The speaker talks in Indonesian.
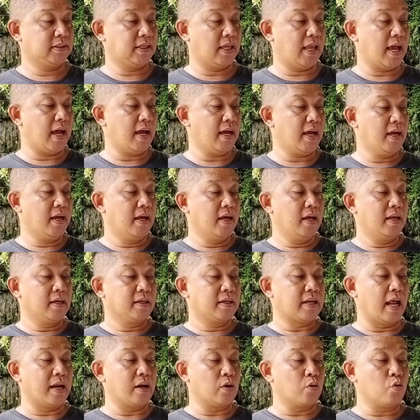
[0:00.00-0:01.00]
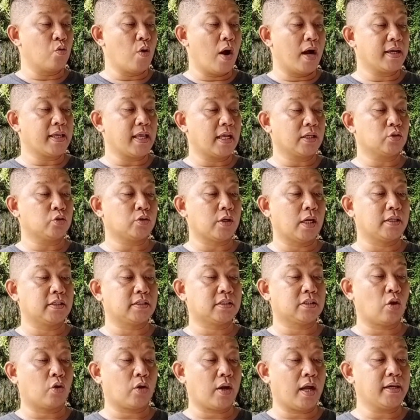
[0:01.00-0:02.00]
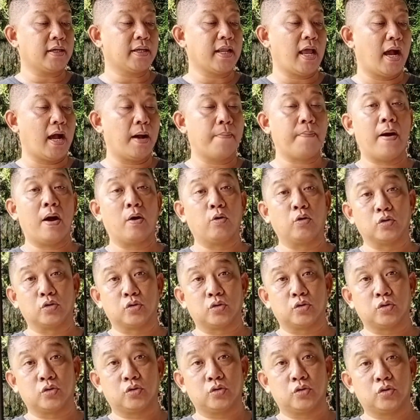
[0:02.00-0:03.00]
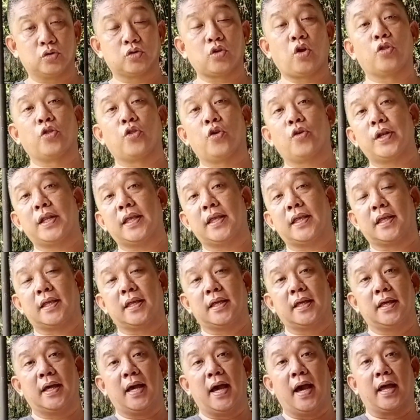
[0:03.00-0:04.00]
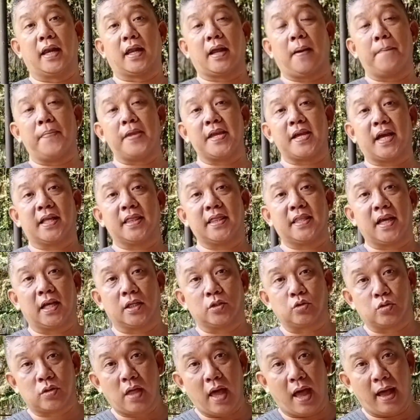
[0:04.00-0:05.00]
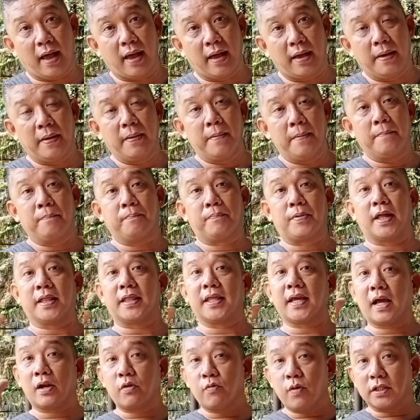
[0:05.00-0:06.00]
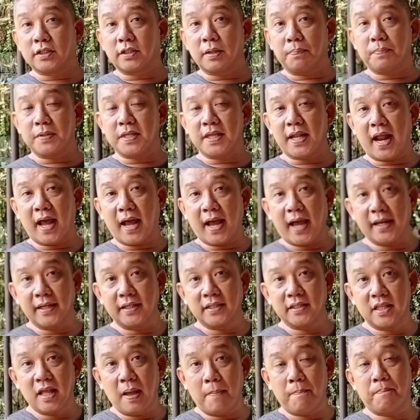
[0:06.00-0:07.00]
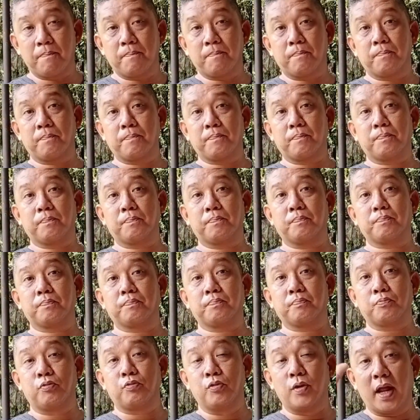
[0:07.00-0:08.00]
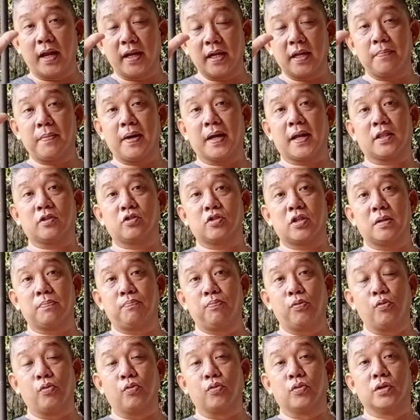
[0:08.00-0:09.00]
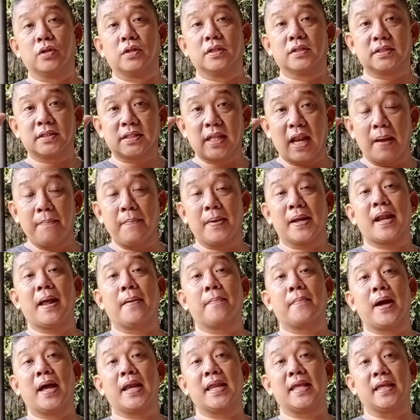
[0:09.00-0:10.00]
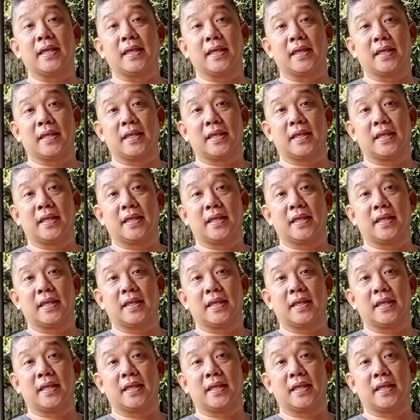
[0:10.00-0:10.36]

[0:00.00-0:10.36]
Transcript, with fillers: Ya. Dan uang yang sudah disetorkan dianggap hangus. Contoh nih, harga pinjaman 3 juta. Berarti kan wajib menyerahkan tiap bulan 500 ribu selama 6 kali.